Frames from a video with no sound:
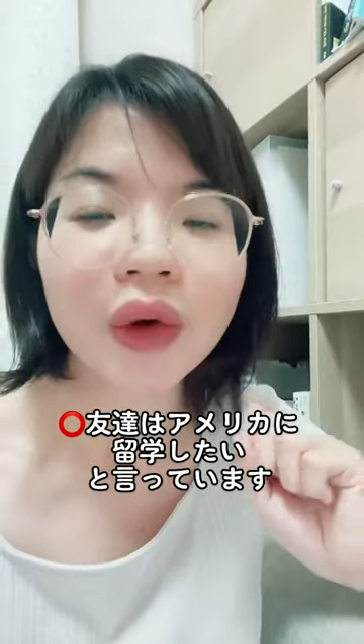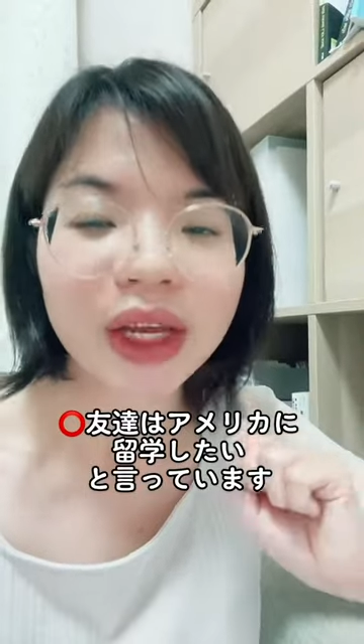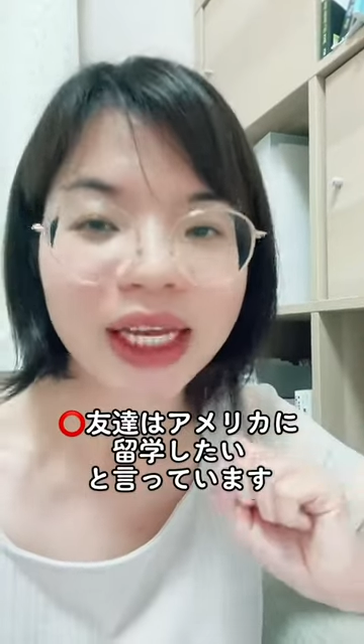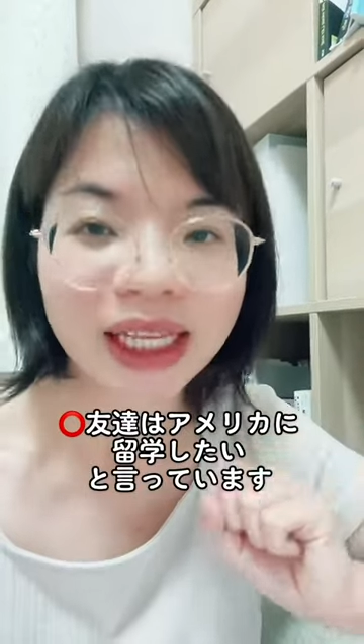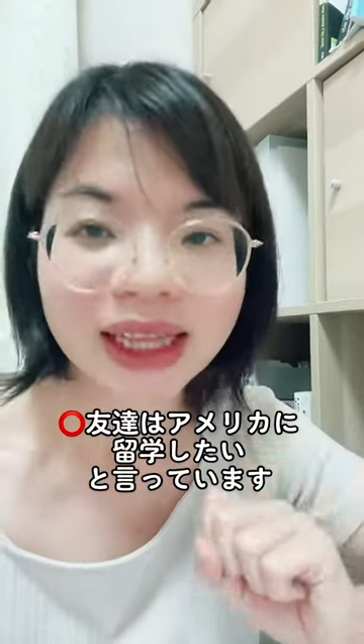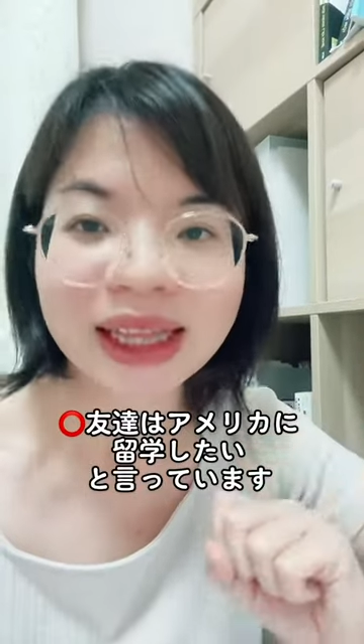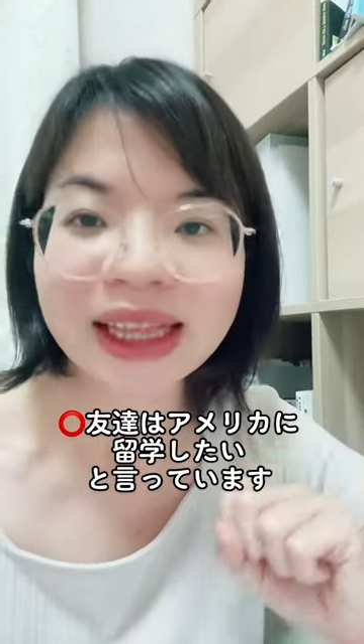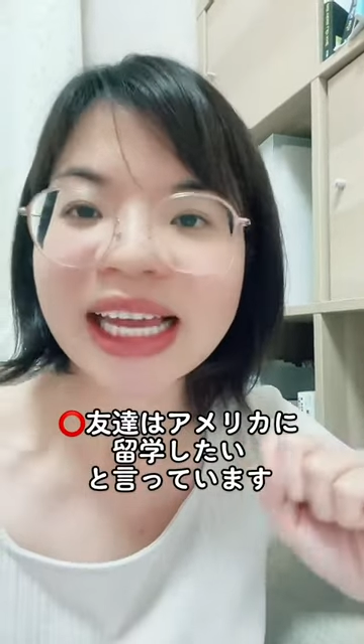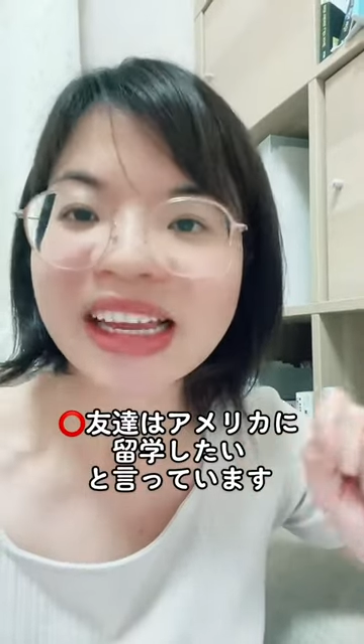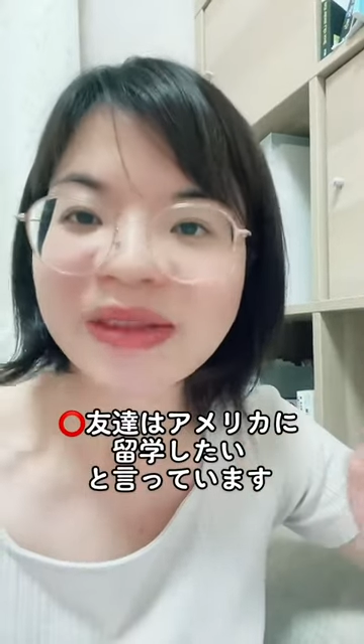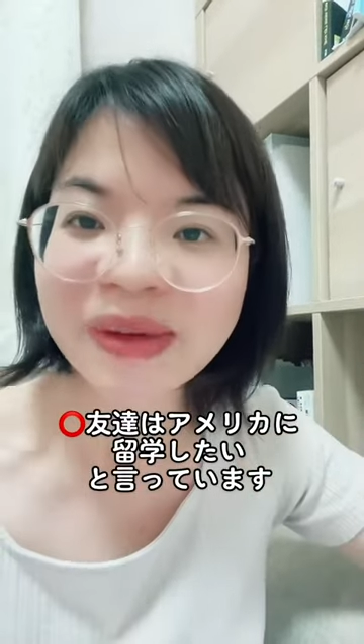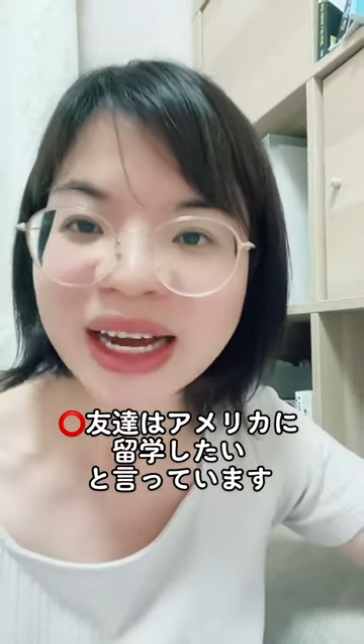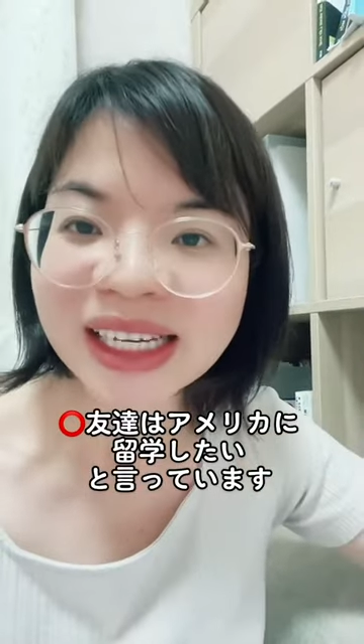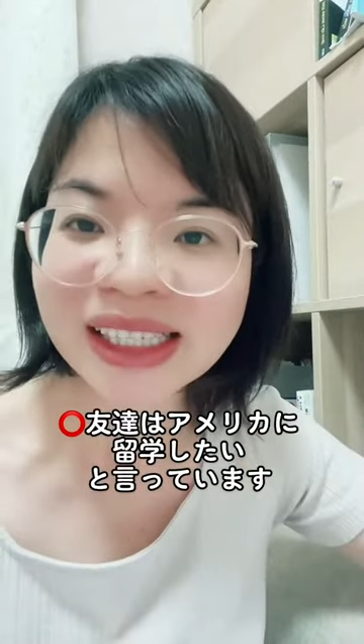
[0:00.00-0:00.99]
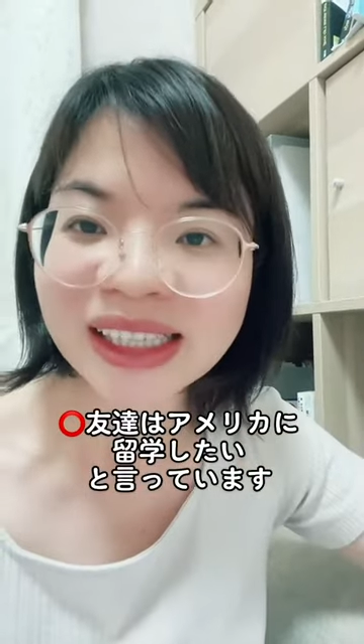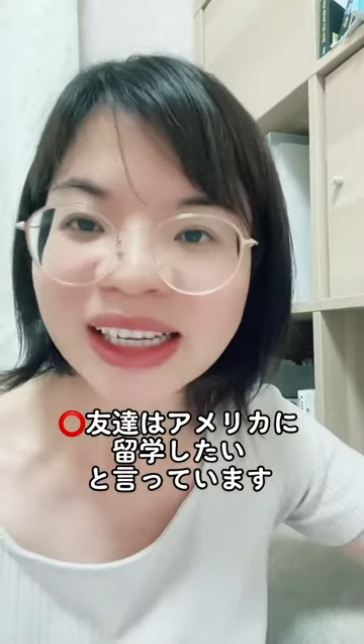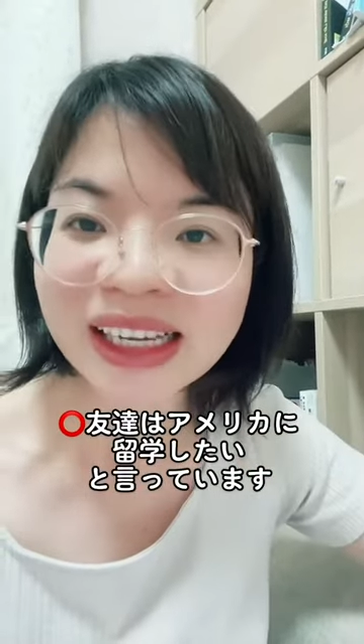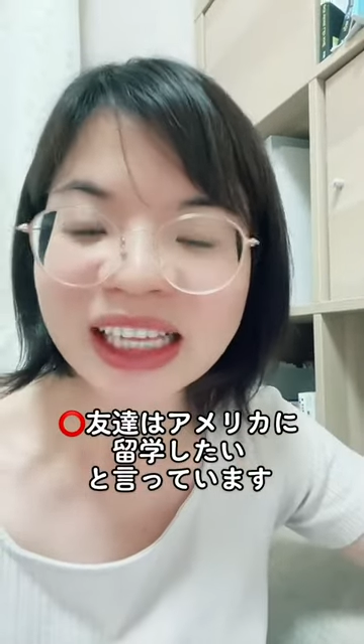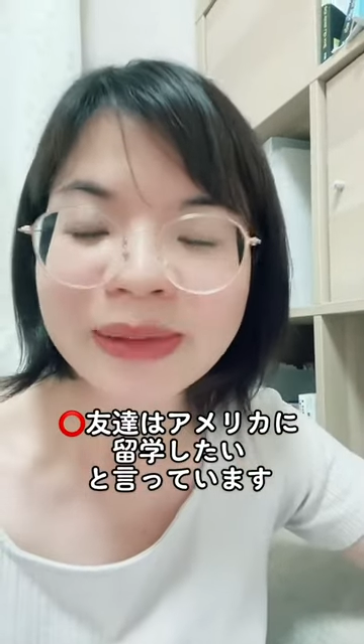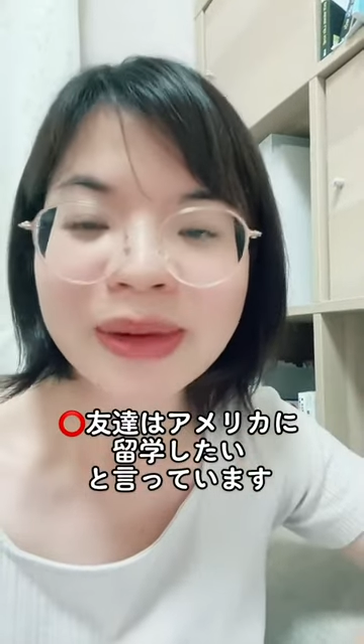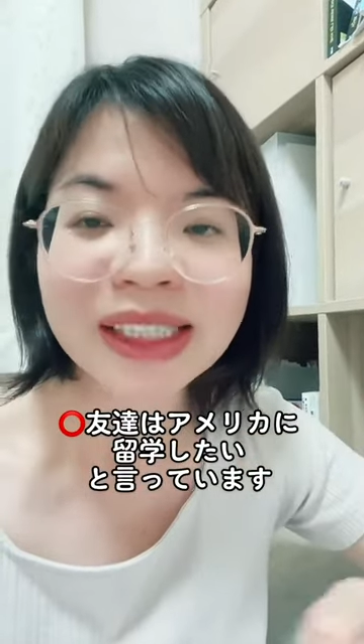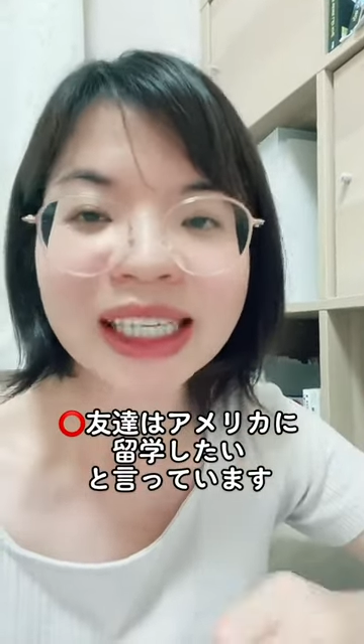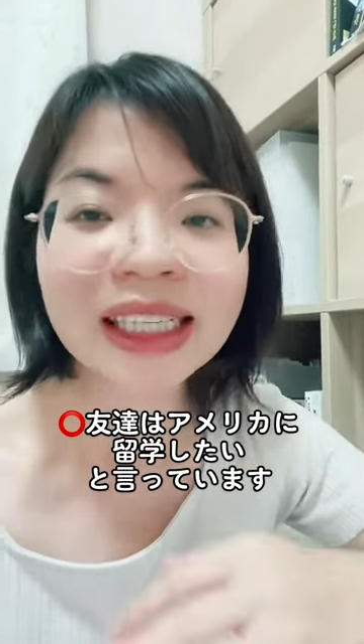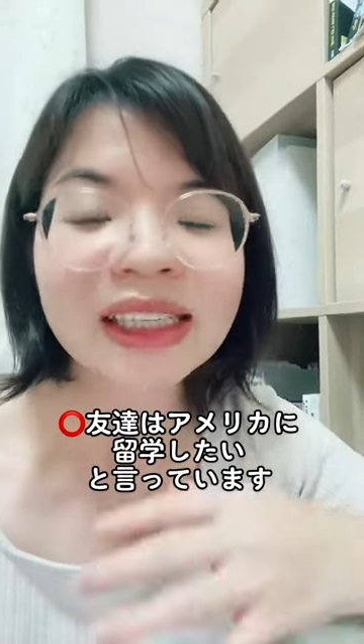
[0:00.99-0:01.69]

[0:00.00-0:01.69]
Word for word: itemasu thì mình sẽ